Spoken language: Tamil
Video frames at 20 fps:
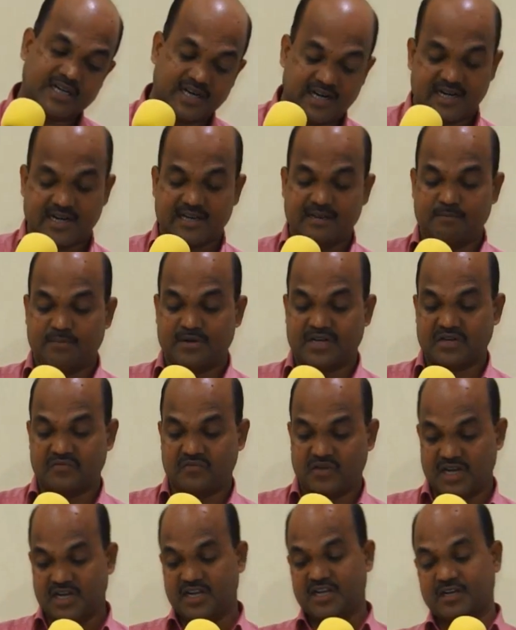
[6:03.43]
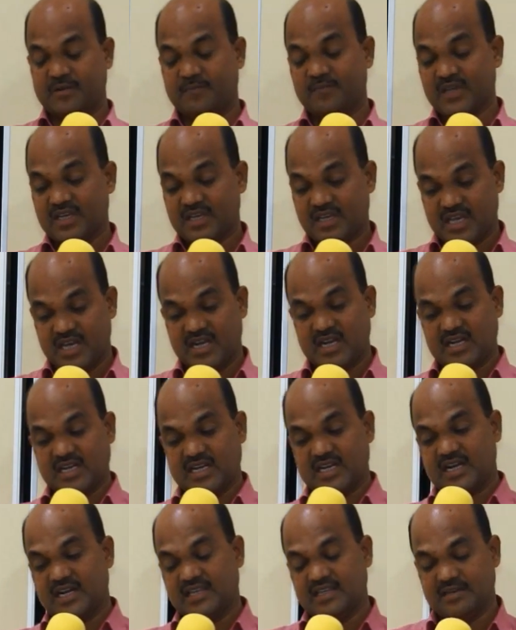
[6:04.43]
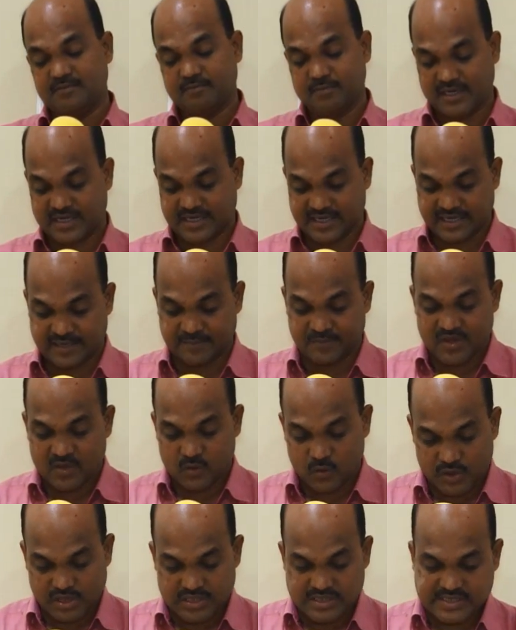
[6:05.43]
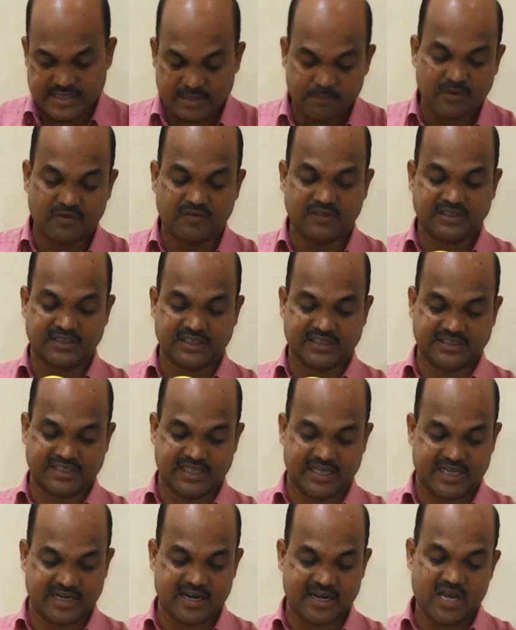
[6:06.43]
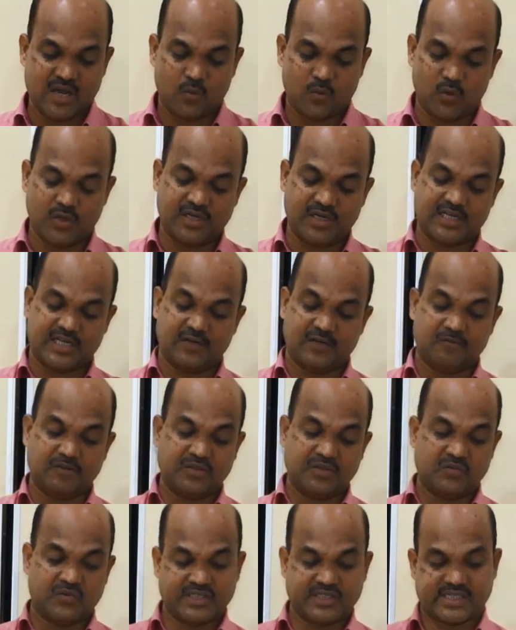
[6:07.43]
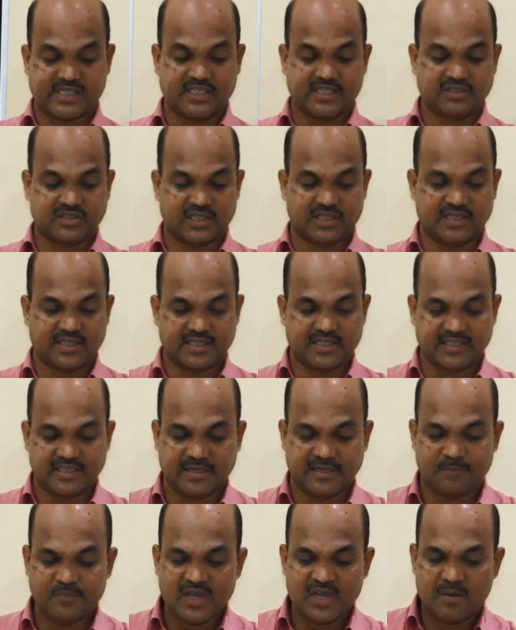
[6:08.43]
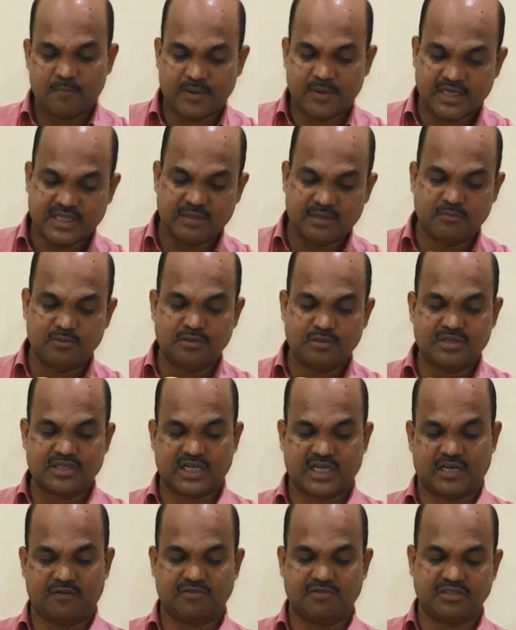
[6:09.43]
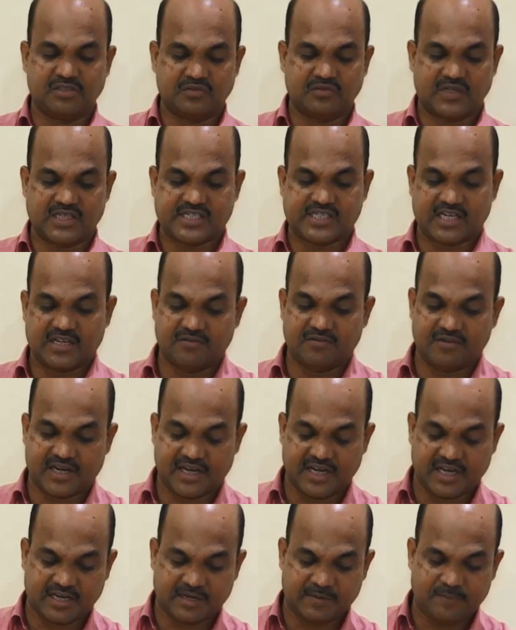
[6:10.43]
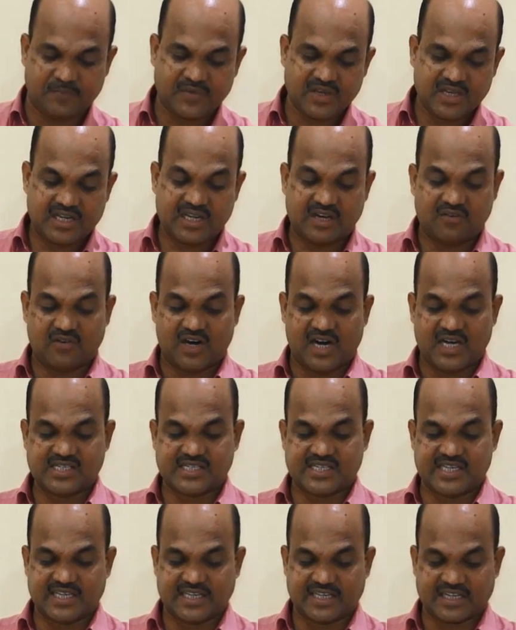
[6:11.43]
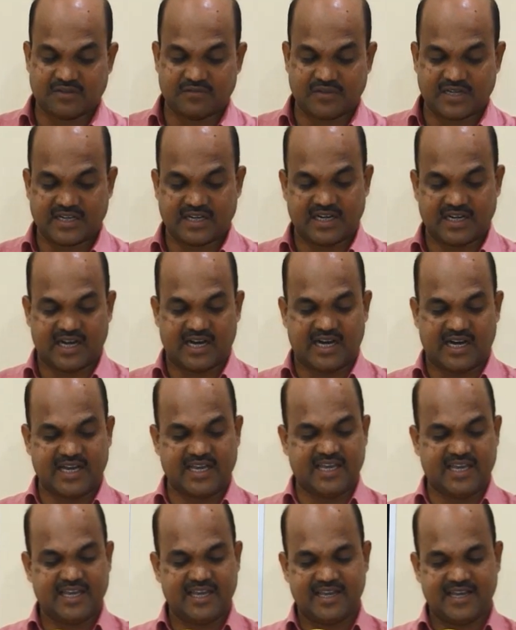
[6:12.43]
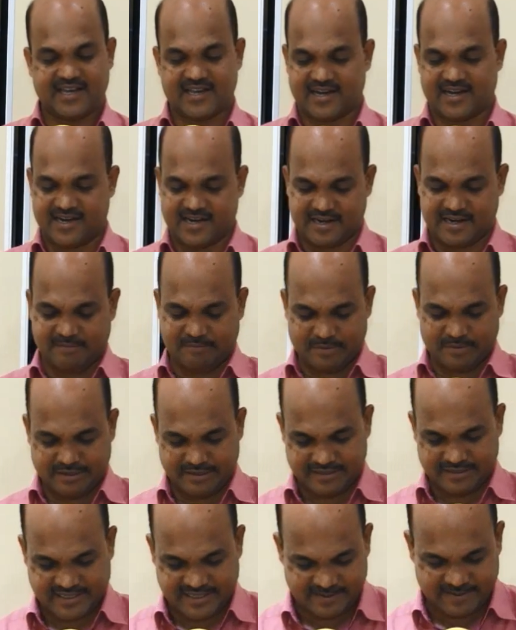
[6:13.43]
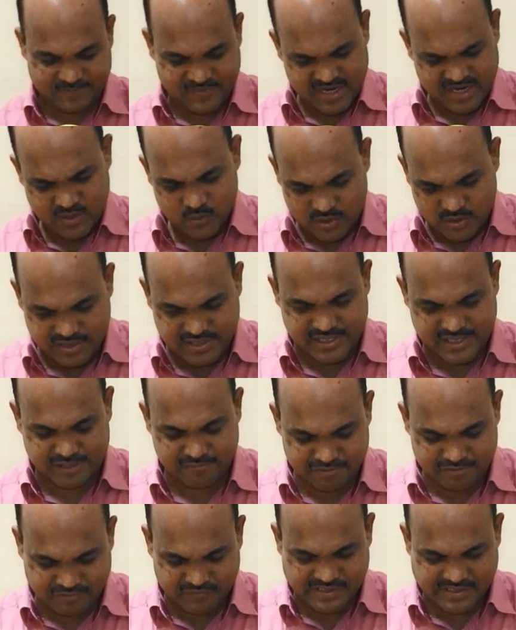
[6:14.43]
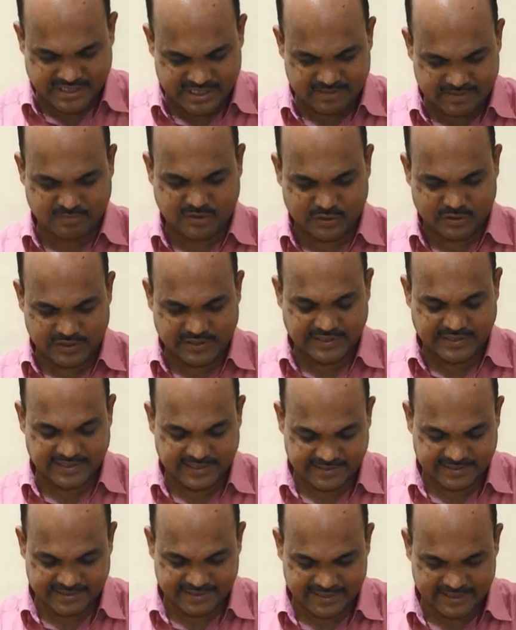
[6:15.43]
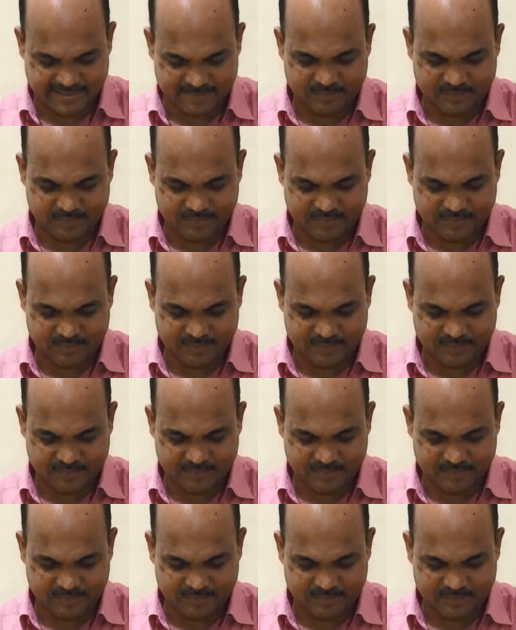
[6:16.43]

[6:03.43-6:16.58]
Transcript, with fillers: காணப்பட வேண்டும் என்று எழுதப்பட்ட ஒரு சம்பவத்தை தான் ஒன்றாவது வசனத்திலிருந்து பதிமூன்றாவது வசனம் வரைக்கும் நாம் வாசிக்கிறவர்களாய் காணப்படுகிறார் ஒன்றாவது வசனம் சொல்லுகிறது